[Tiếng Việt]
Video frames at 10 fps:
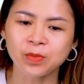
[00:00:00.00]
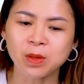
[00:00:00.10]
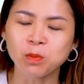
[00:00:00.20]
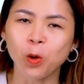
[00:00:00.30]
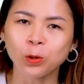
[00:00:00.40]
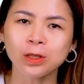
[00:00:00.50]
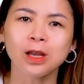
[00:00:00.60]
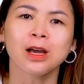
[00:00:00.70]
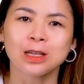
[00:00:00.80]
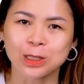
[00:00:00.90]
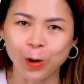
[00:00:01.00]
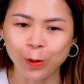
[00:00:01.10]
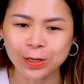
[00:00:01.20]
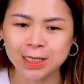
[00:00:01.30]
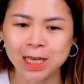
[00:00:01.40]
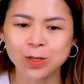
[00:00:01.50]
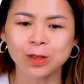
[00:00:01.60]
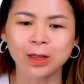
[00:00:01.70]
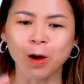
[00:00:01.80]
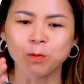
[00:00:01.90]
Nhân bốn, rồi chia cho
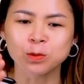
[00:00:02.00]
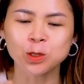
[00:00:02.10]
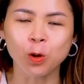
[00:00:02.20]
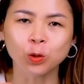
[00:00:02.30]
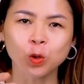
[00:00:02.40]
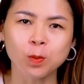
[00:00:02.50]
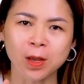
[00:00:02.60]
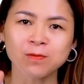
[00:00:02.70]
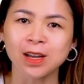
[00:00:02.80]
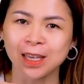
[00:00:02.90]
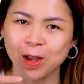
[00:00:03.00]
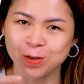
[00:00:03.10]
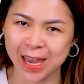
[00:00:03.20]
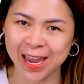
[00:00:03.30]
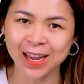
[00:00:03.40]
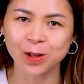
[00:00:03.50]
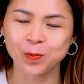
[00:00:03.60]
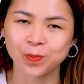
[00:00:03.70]
tổng số túi bánh và kẹo nhé.